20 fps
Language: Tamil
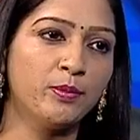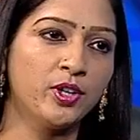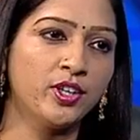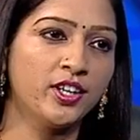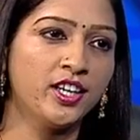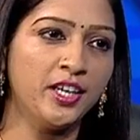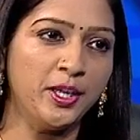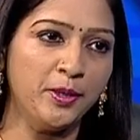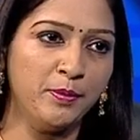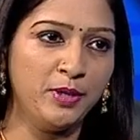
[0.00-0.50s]

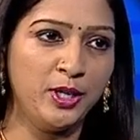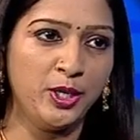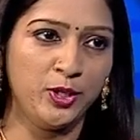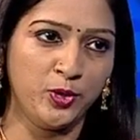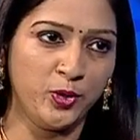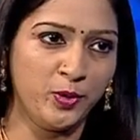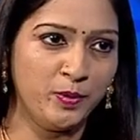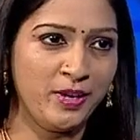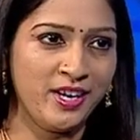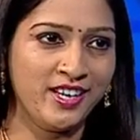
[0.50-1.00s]
மார்க்கெட் எப்படி
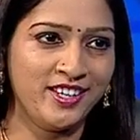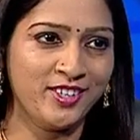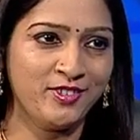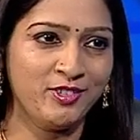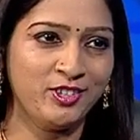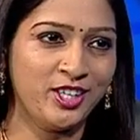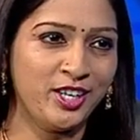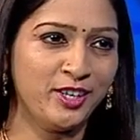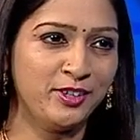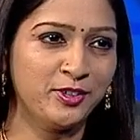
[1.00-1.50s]
இருக்கும் அப்படின்ற
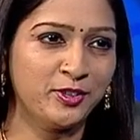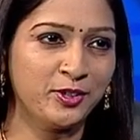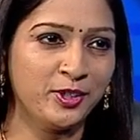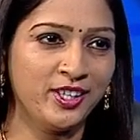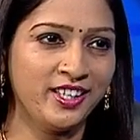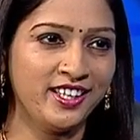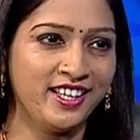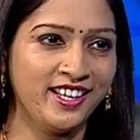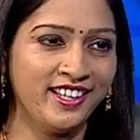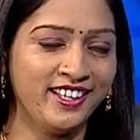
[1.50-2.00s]
விஷயங்களை
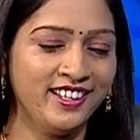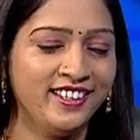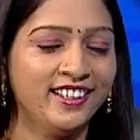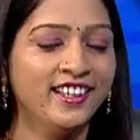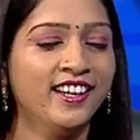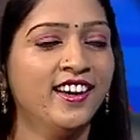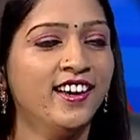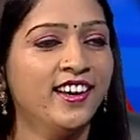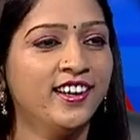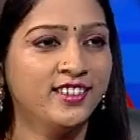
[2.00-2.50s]
சொல்லியிருக்கீங்க
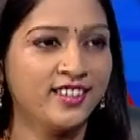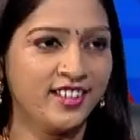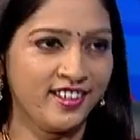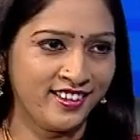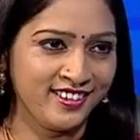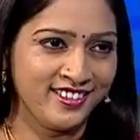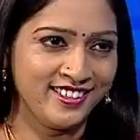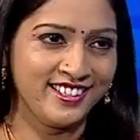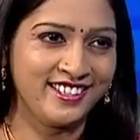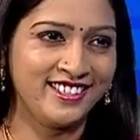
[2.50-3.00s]

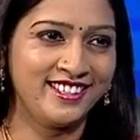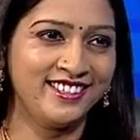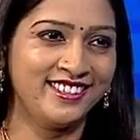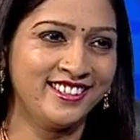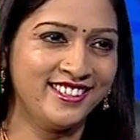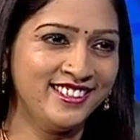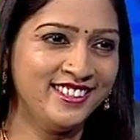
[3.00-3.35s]
அதுக்காக நன்றி சார்